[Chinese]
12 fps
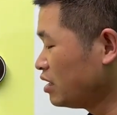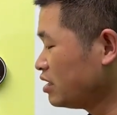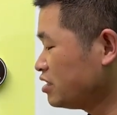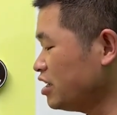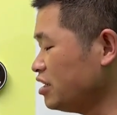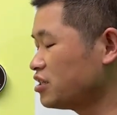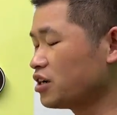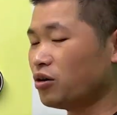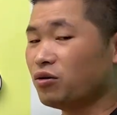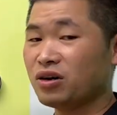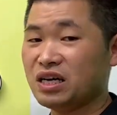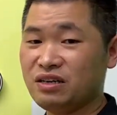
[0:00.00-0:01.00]
这时
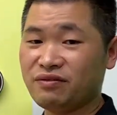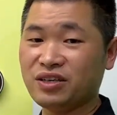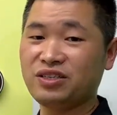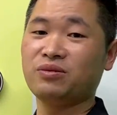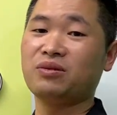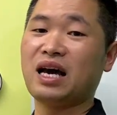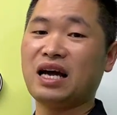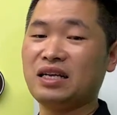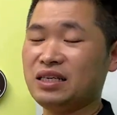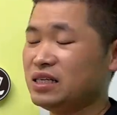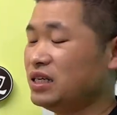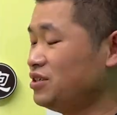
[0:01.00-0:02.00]
候黑方就来了一
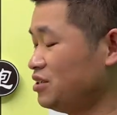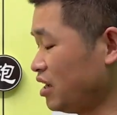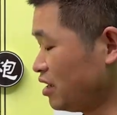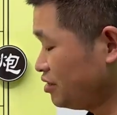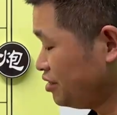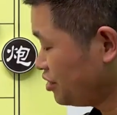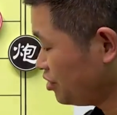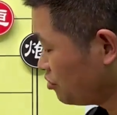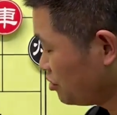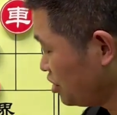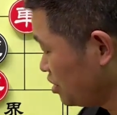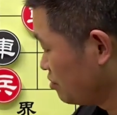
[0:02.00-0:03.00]
个将计就
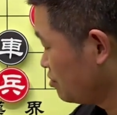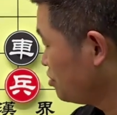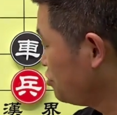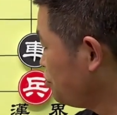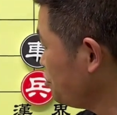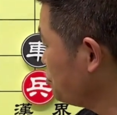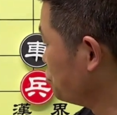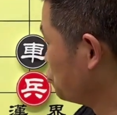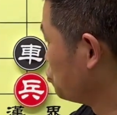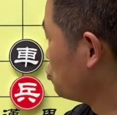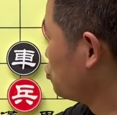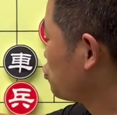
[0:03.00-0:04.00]
计，进
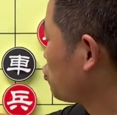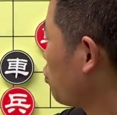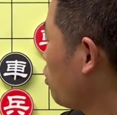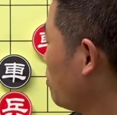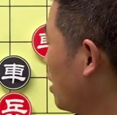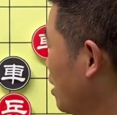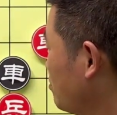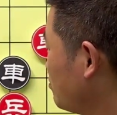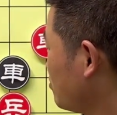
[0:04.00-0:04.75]
车捉马。